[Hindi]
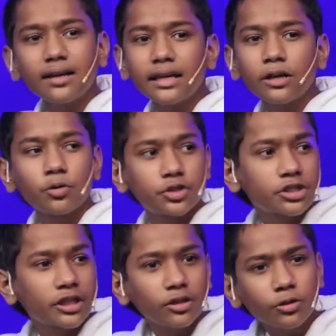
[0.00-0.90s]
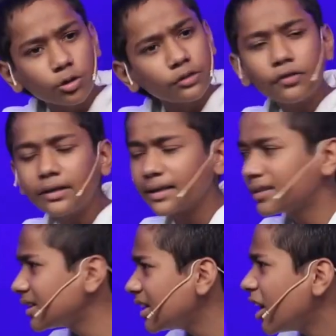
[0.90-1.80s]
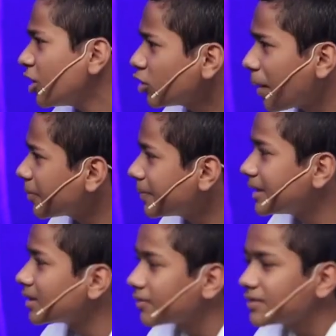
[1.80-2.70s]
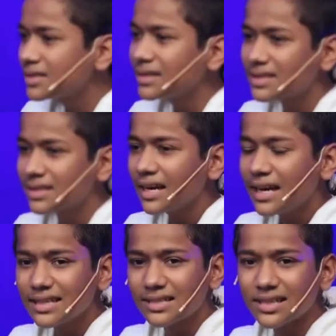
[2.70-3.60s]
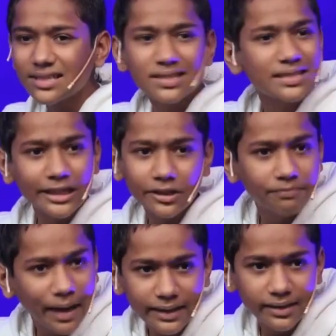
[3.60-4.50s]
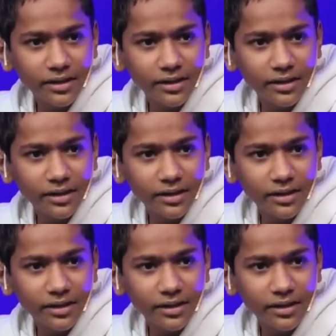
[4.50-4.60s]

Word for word: करने की कोशिश करते हो ट्रूथफुल रहते हैं तो आप में नर्वसनेस इज़ जस्ट अ स्टेट ऑफ माइंड